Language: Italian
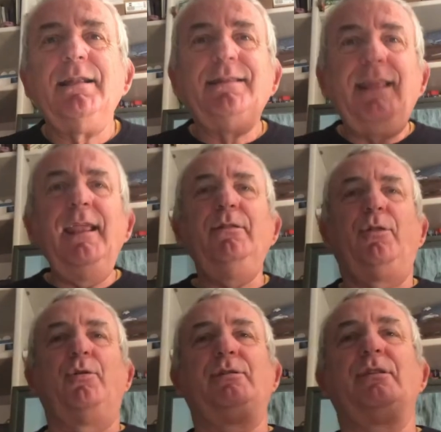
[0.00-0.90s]

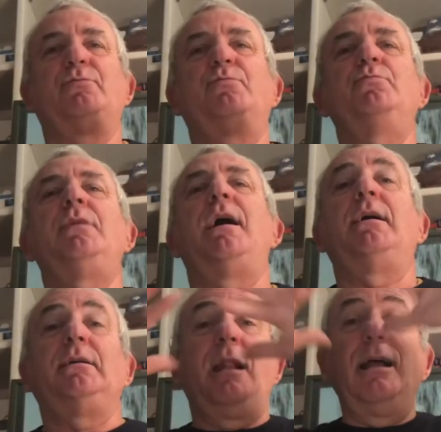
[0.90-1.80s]
dentro ciascuna
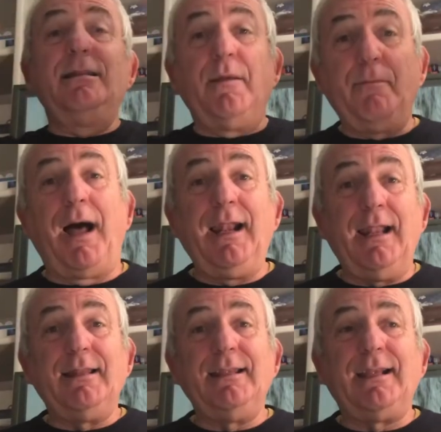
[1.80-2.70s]
grande
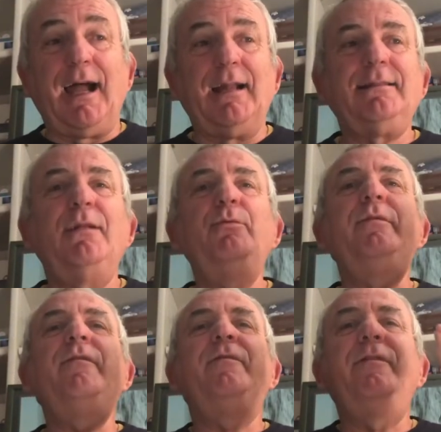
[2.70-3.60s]
balla di carta lui
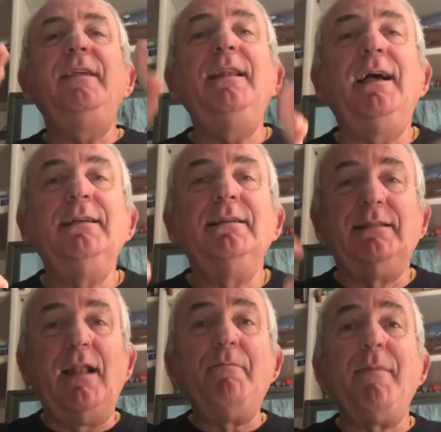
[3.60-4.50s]
infila
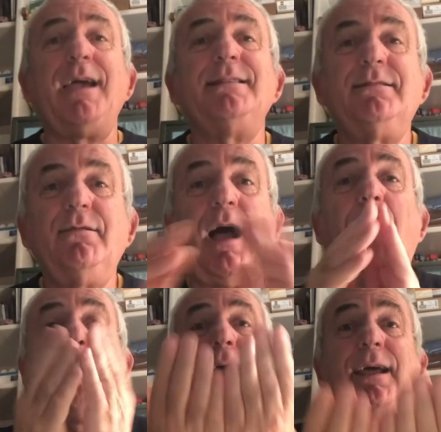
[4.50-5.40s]
nel mezzo,
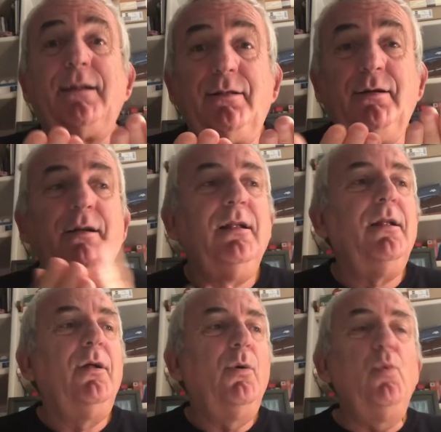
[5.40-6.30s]
aperto,
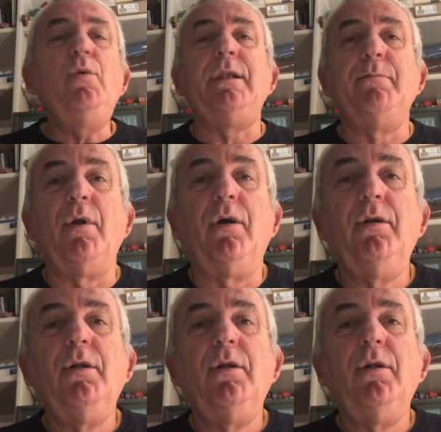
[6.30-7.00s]
un libro.